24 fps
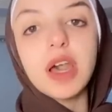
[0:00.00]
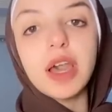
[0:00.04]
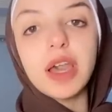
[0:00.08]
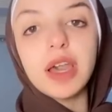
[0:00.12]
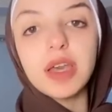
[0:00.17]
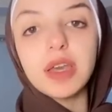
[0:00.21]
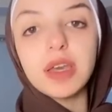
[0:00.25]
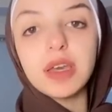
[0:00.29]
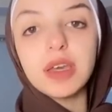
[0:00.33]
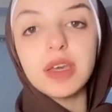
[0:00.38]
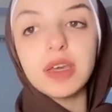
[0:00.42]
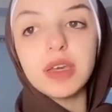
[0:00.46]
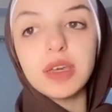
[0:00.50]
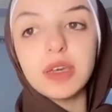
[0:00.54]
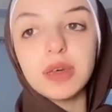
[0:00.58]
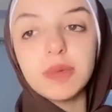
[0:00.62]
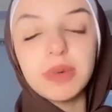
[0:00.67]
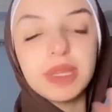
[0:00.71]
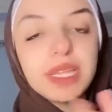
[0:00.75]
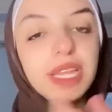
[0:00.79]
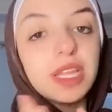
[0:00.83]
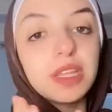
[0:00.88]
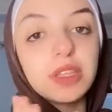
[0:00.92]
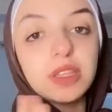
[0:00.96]
آه
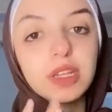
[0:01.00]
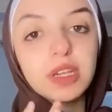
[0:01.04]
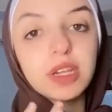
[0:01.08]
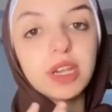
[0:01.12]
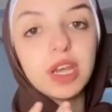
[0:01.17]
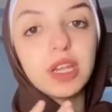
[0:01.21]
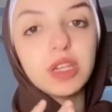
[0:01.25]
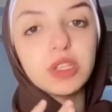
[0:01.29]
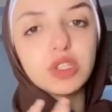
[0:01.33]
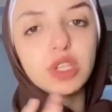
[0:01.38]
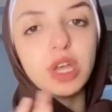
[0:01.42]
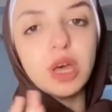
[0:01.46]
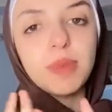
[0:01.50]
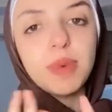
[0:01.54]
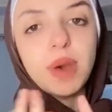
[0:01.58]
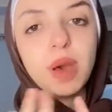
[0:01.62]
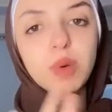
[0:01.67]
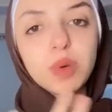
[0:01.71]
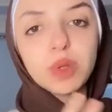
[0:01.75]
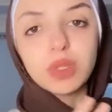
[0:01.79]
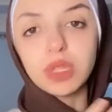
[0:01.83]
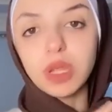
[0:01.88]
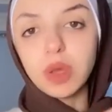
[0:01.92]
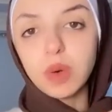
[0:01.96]
بدات ترجع لاصحابها
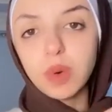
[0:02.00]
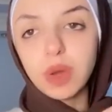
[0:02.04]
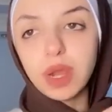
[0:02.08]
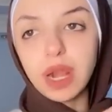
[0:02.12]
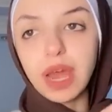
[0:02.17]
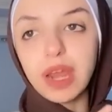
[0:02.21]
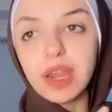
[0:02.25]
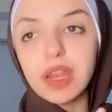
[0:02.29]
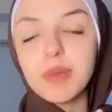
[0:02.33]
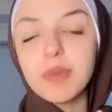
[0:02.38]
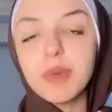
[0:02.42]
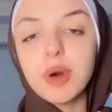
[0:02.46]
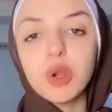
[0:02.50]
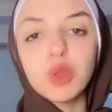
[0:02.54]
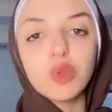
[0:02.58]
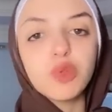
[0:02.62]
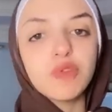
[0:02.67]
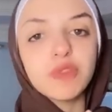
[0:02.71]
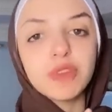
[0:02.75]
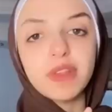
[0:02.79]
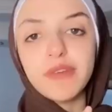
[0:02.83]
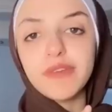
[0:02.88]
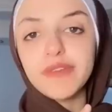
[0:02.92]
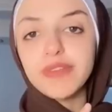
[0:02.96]
وتدور عليه برضه
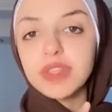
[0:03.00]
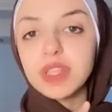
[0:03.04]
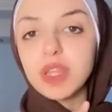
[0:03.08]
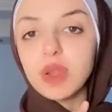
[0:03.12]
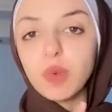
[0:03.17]
في نفس